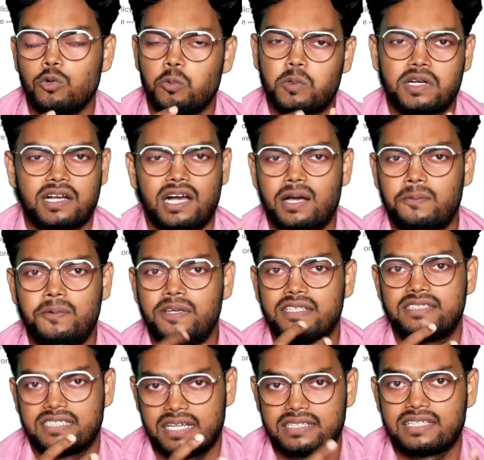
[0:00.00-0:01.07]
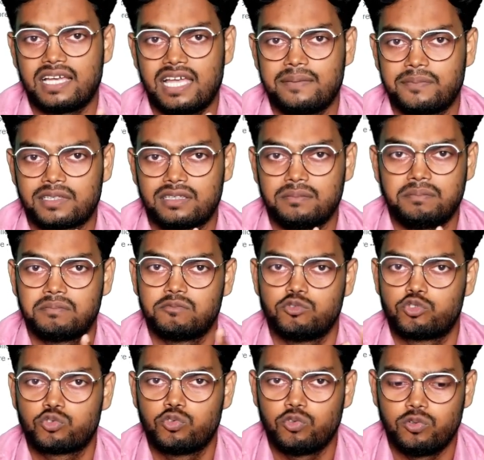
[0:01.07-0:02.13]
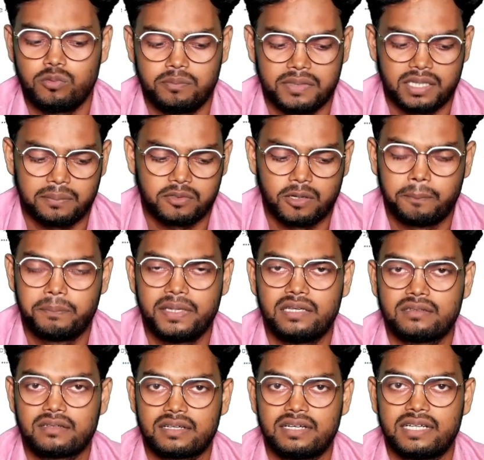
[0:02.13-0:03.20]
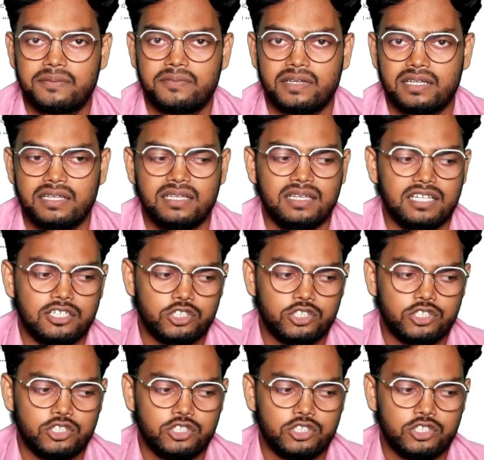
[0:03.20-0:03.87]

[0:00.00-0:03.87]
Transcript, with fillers: वो काफी ज्यादा है मतलब उसको मतलब कंपेयर करना डेफिनेटली